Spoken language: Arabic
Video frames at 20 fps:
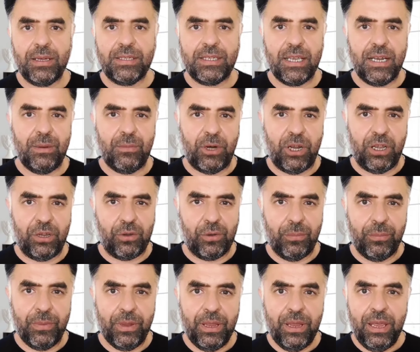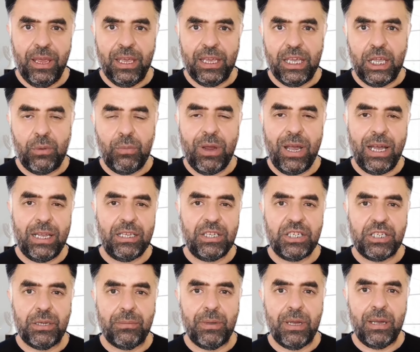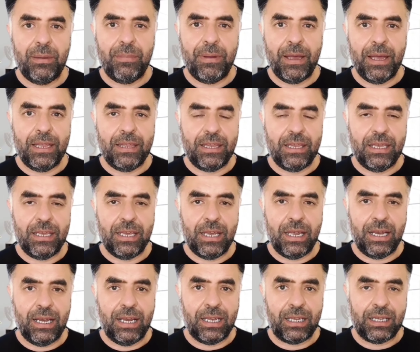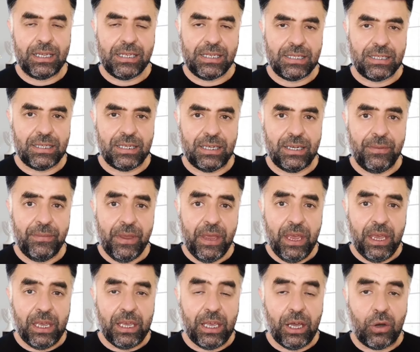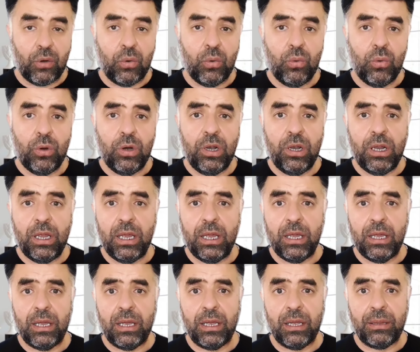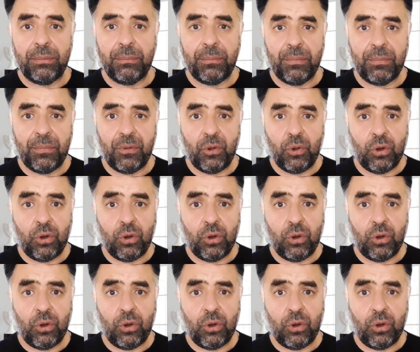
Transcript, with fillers: السلام عليكم يروي أحد الشباب هذه القصة يقول آه،